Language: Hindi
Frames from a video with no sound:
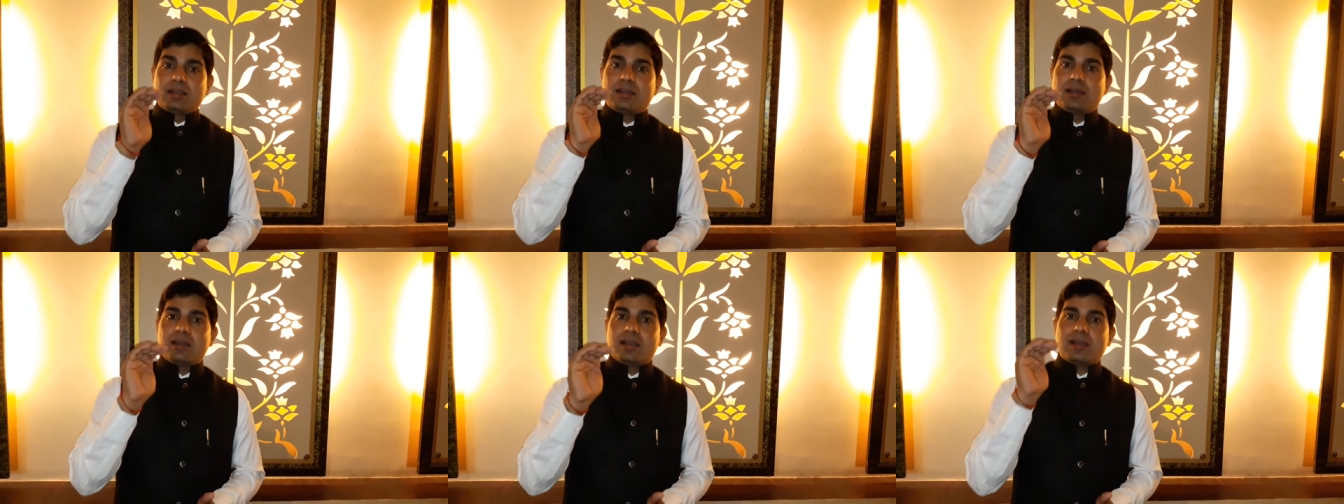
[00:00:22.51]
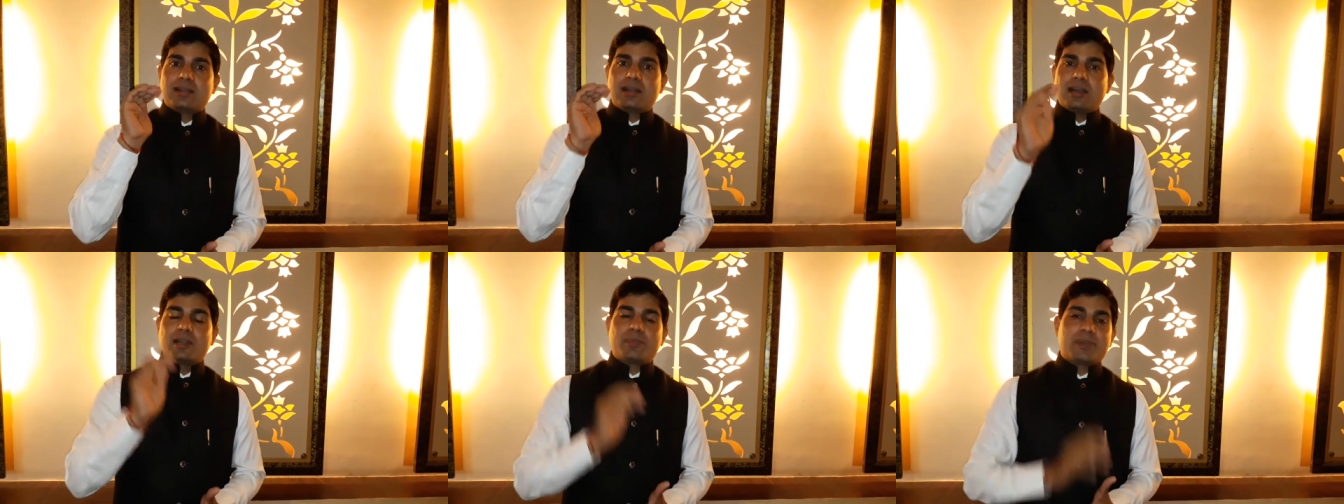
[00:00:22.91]
गला
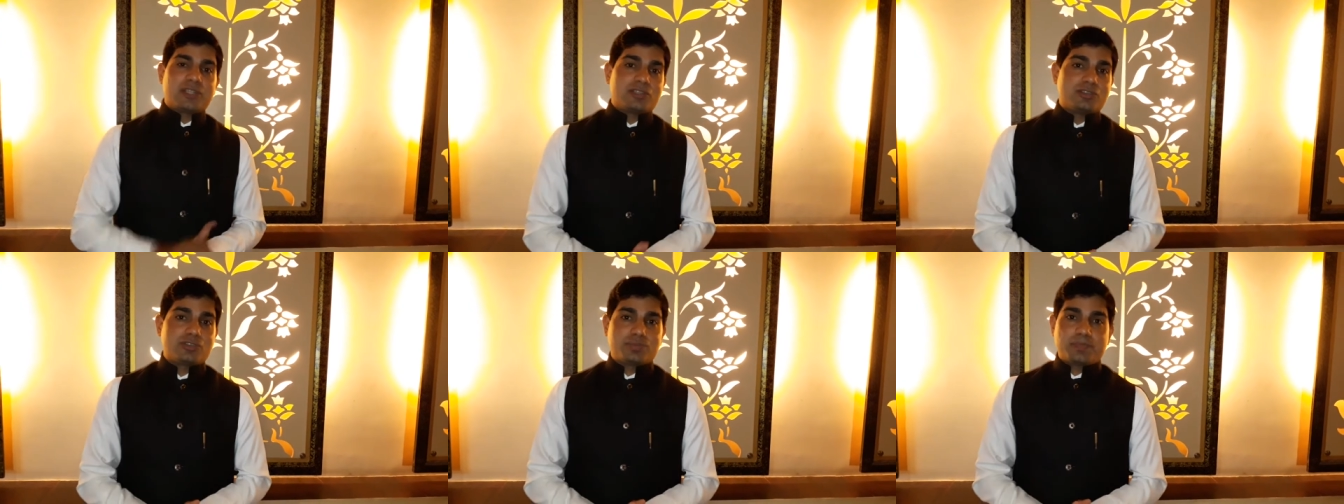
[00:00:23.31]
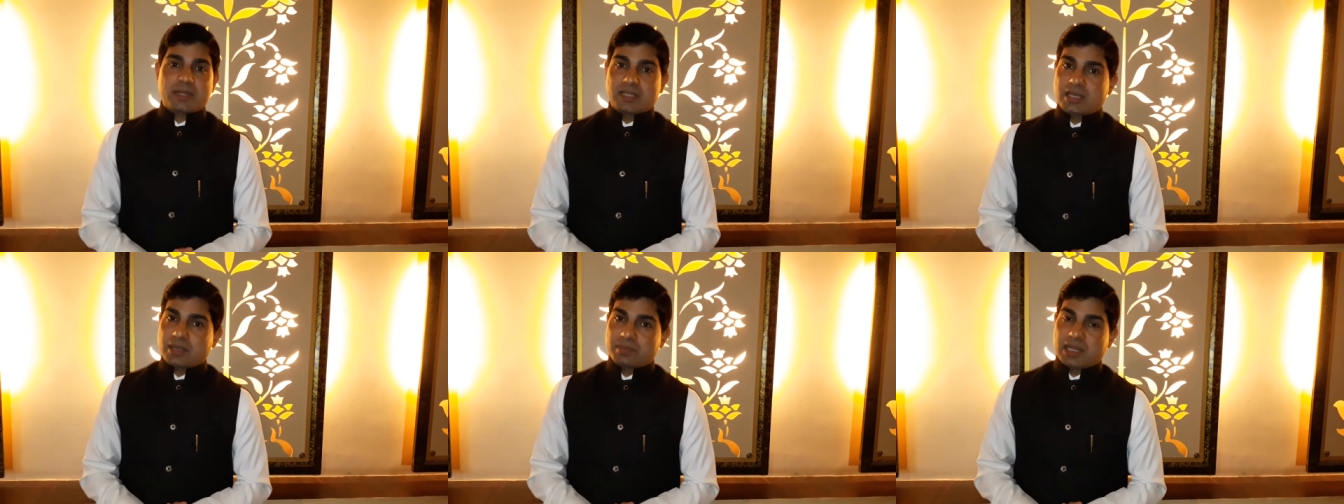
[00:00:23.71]
काट
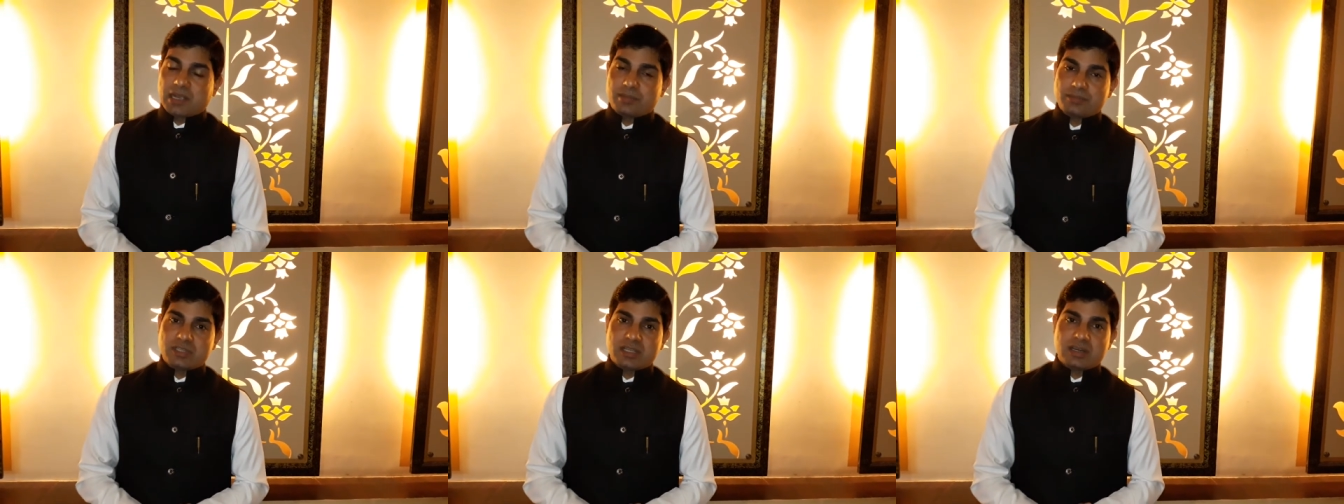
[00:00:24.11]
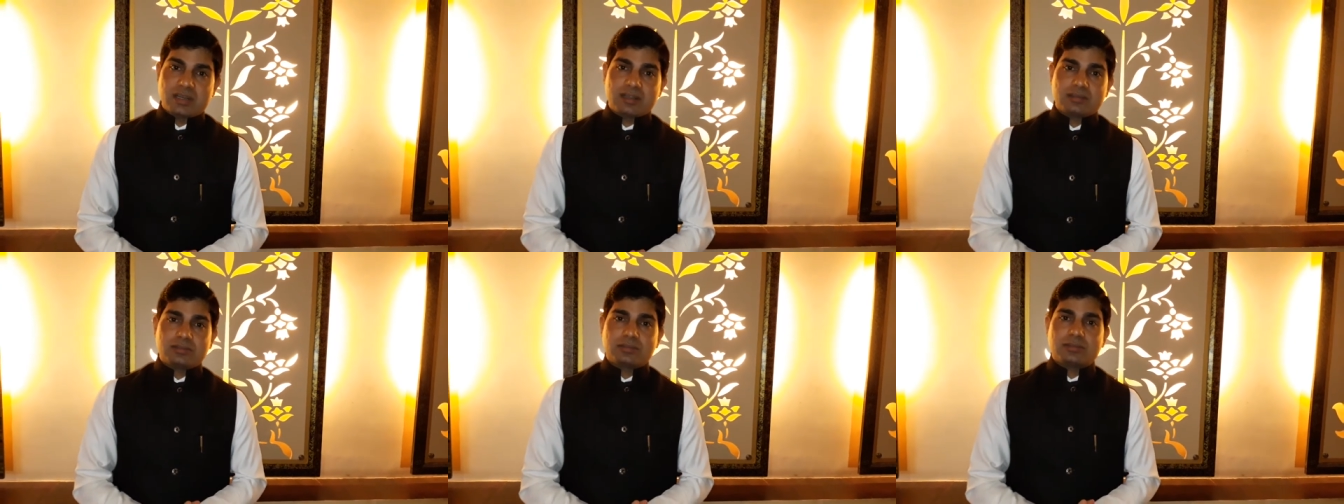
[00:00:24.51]
प्रतिस्पर्धा में हम जी रहे